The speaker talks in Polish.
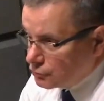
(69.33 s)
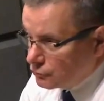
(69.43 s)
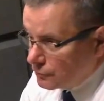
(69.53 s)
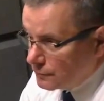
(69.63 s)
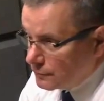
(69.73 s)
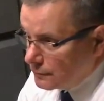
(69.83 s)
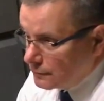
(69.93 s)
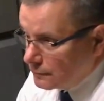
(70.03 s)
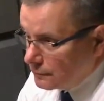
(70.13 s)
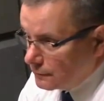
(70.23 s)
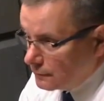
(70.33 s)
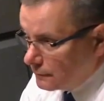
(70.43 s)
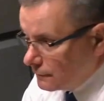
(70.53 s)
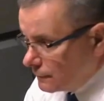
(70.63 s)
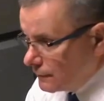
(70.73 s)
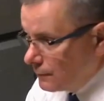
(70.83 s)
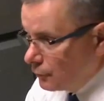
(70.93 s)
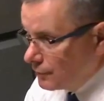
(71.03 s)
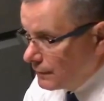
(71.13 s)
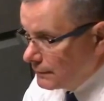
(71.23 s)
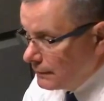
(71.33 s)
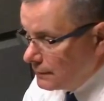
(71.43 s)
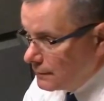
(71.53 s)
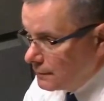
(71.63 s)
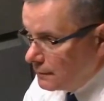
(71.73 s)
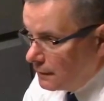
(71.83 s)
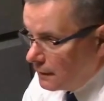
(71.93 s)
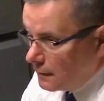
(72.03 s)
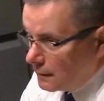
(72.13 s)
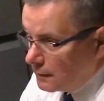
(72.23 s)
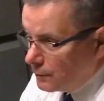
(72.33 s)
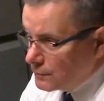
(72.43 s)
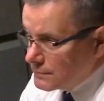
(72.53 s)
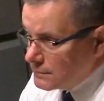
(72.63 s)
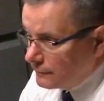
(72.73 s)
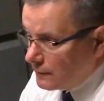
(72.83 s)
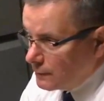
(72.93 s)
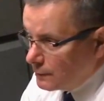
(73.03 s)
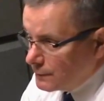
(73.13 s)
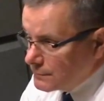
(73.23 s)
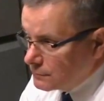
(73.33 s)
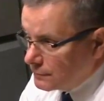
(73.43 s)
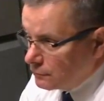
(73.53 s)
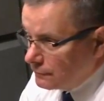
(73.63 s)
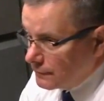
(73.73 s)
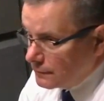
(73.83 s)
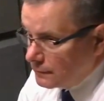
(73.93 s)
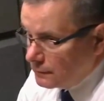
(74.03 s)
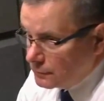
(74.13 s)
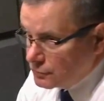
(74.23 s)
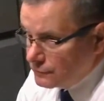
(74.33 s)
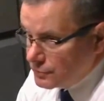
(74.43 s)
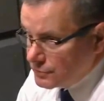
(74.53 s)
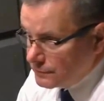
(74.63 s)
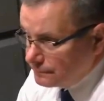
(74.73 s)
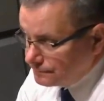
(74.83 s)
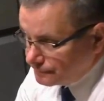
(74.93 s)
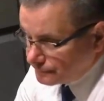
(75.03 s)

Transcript: sztuki, filmu i tak dalej i, i y- pozostawiamy po prostu te uwagi oczywiście